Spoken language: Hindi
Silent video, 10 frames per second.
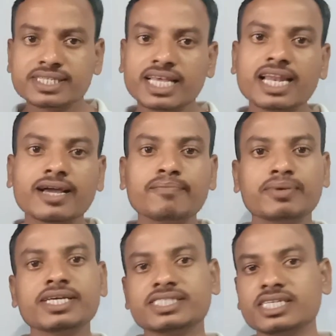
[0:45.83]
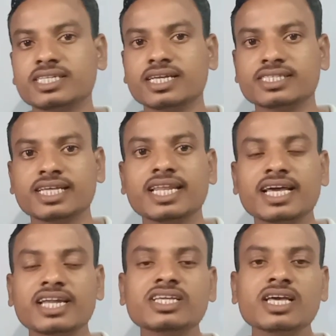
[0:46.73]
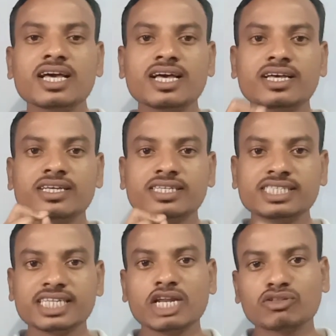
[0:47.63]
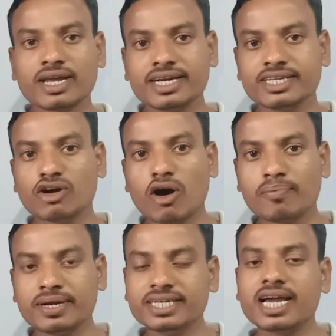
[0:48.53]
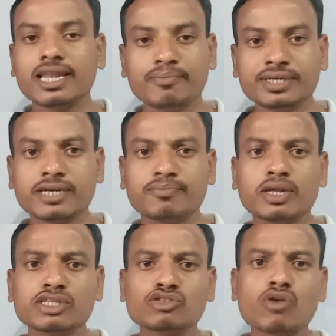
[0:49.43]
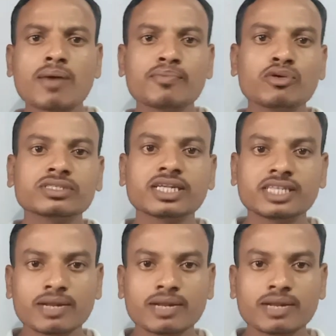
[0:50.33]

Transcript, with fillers: पर सेल कंपनी स्थित है सेल यानी स्टील अथॉरिटी ऑफ इंडिया लिमिटेड प्लस दोस्तों वहाँ पर बहुत सारे